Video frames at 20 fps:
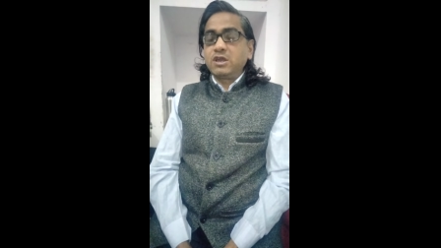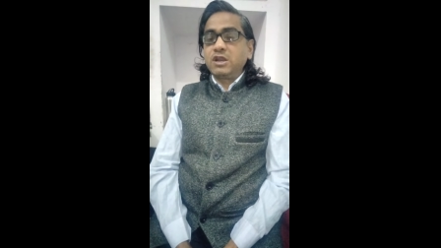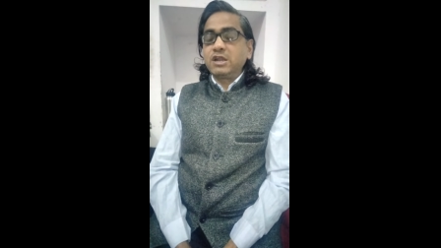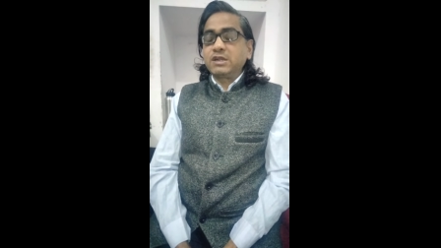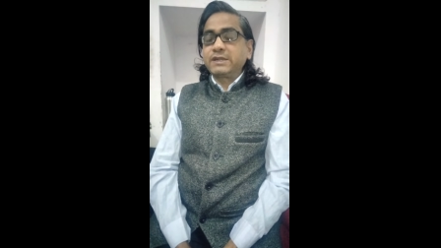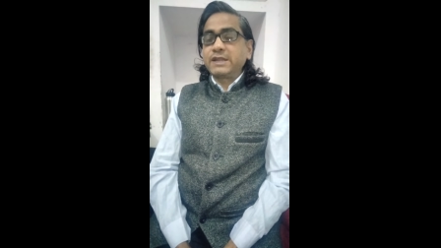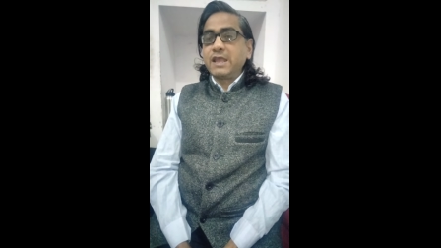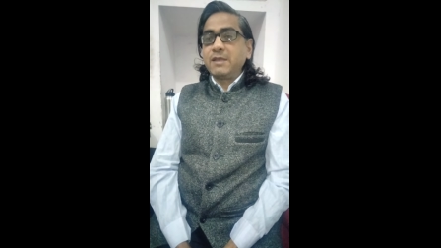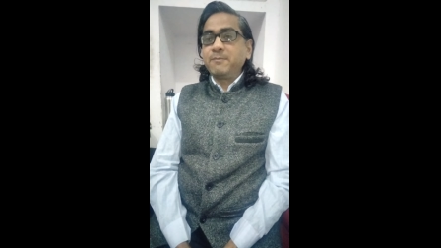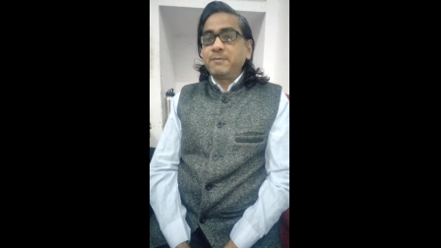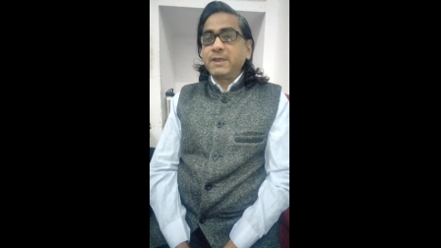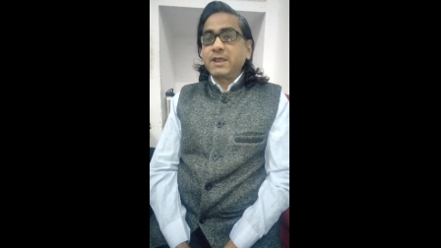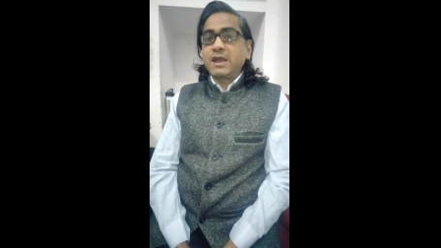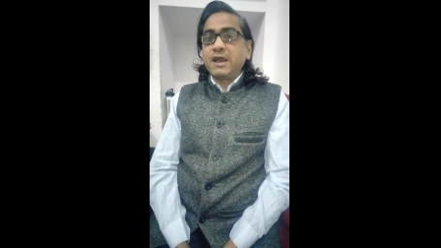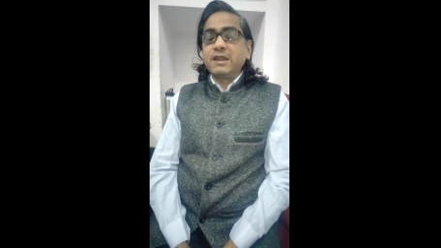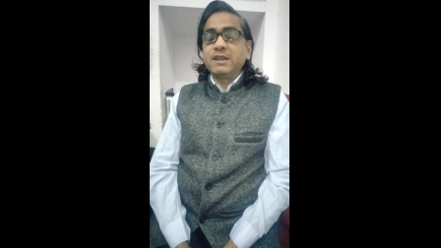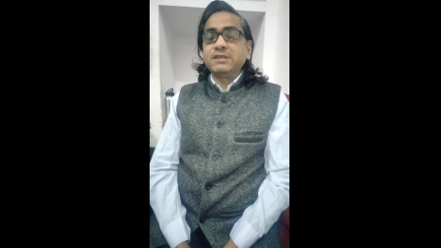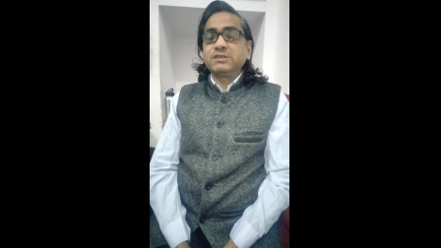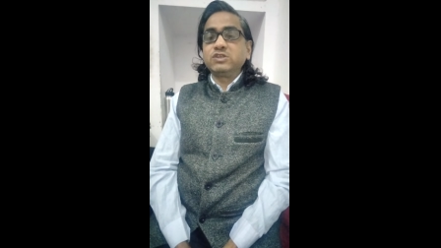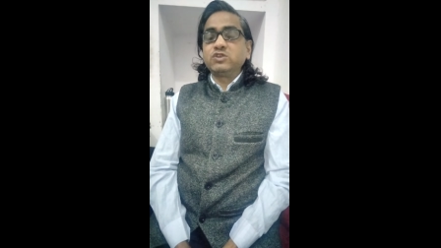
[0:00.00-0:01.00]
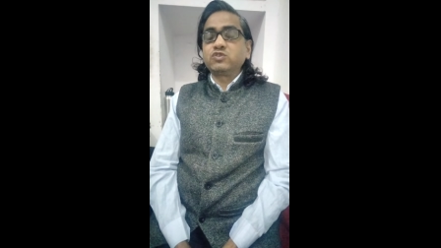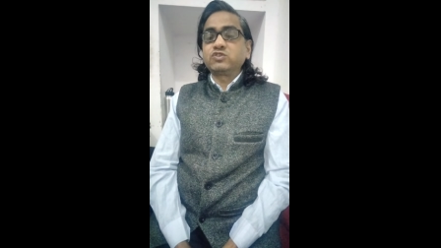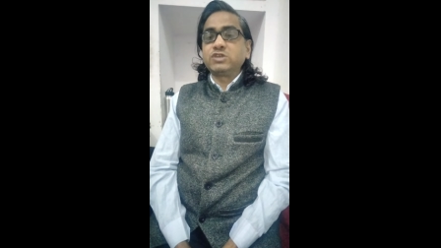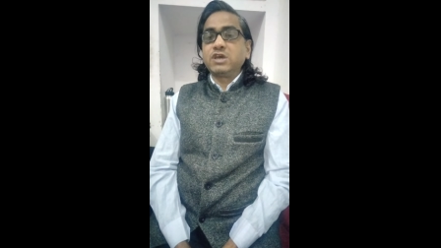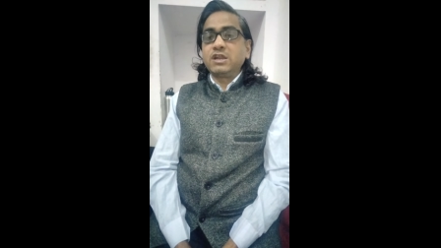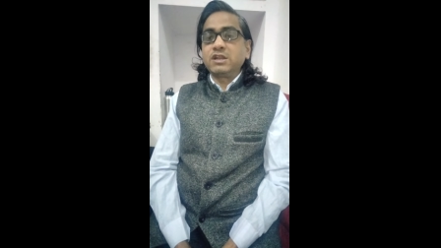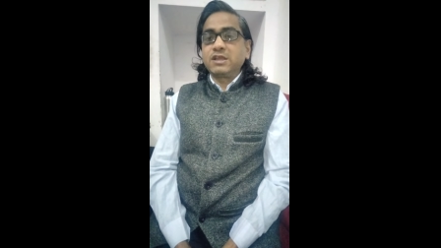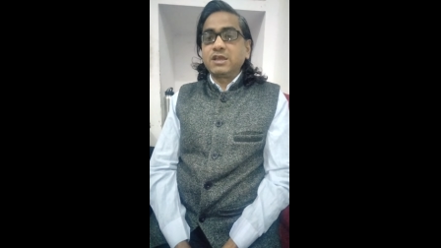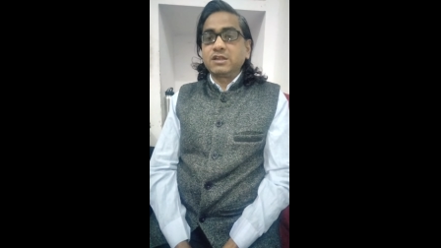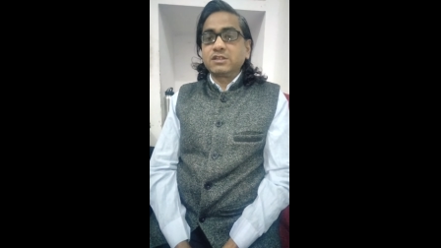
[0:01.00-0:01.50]
गलत टाइम पे खाने से
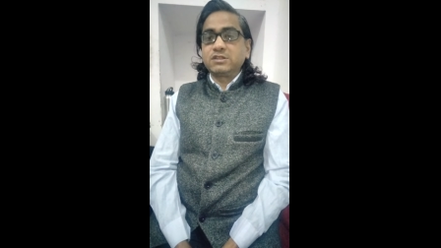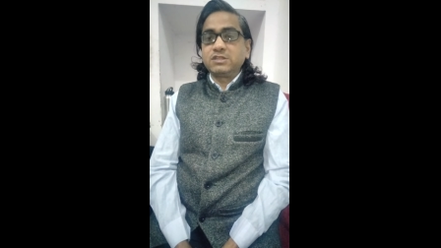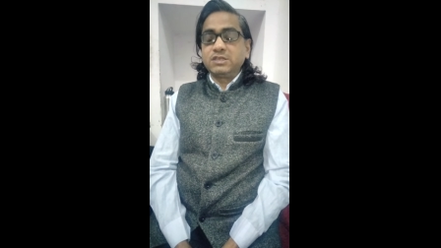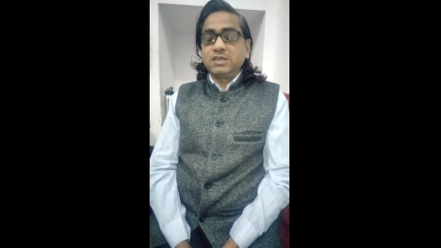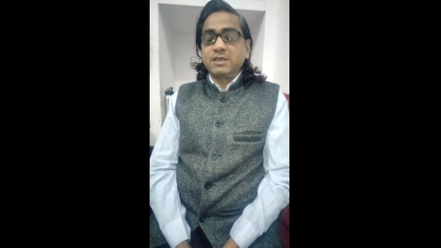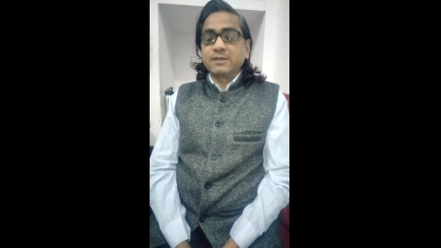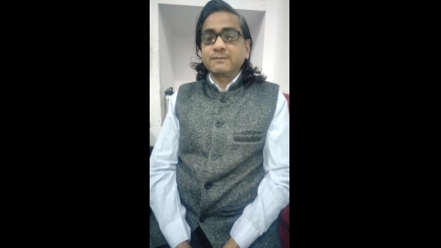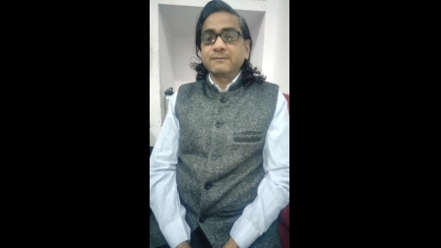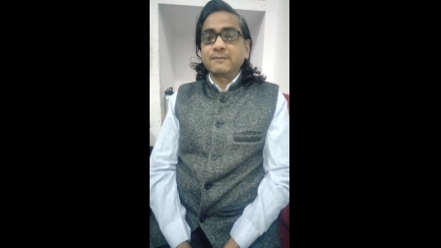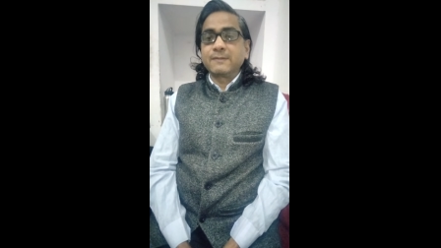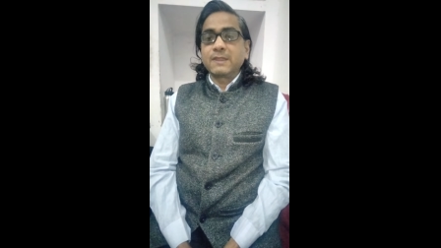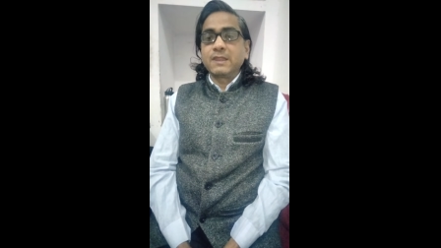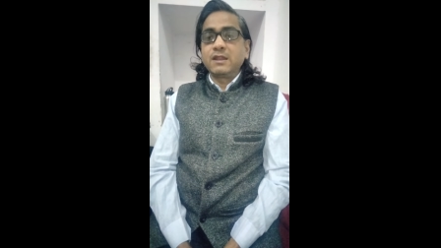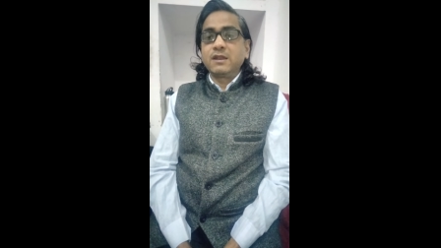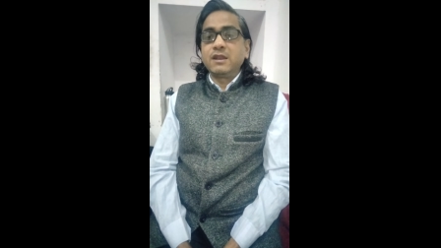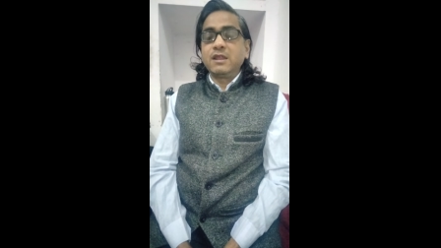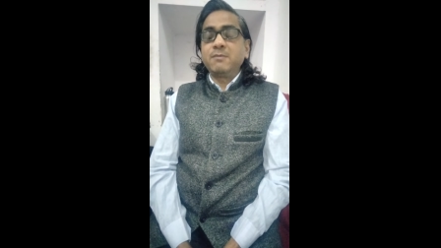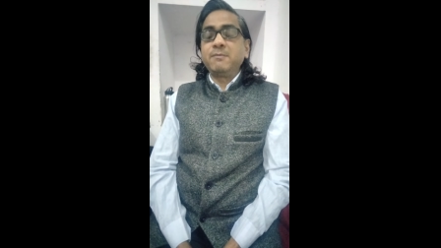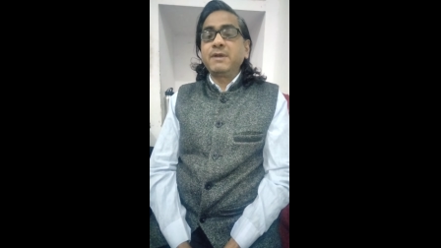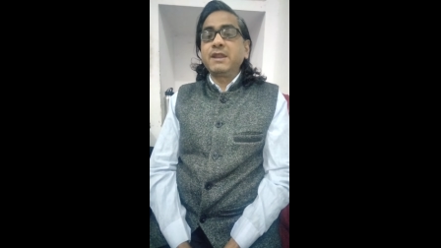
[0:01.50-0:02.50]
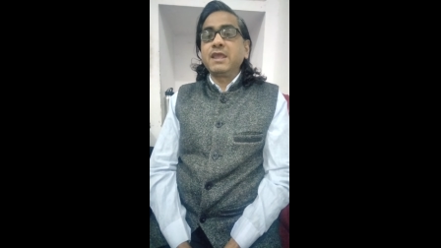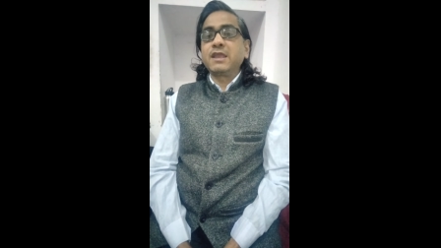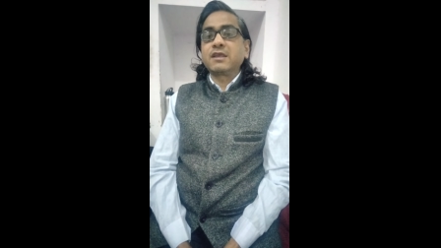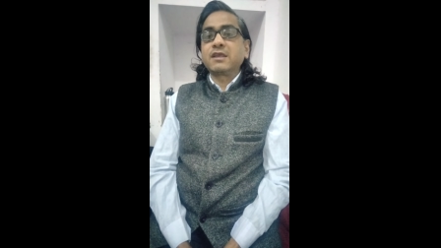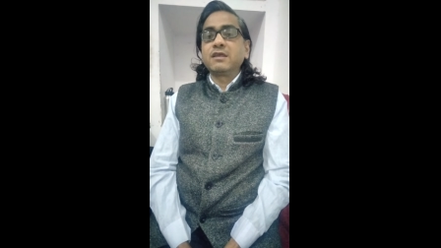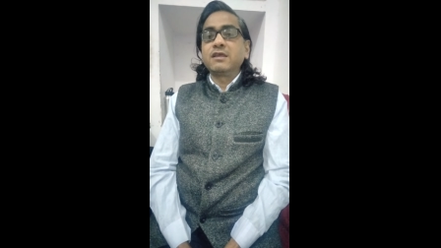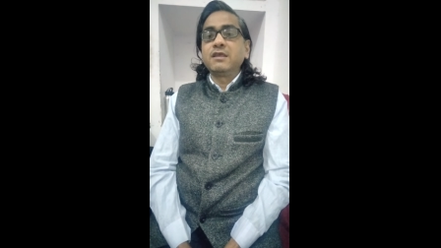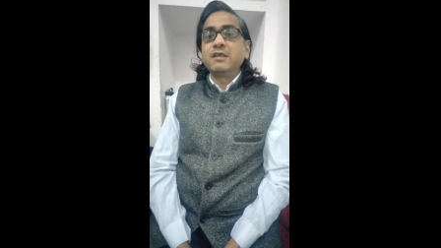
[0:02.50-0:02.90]
नुकसान करती है नंबर एक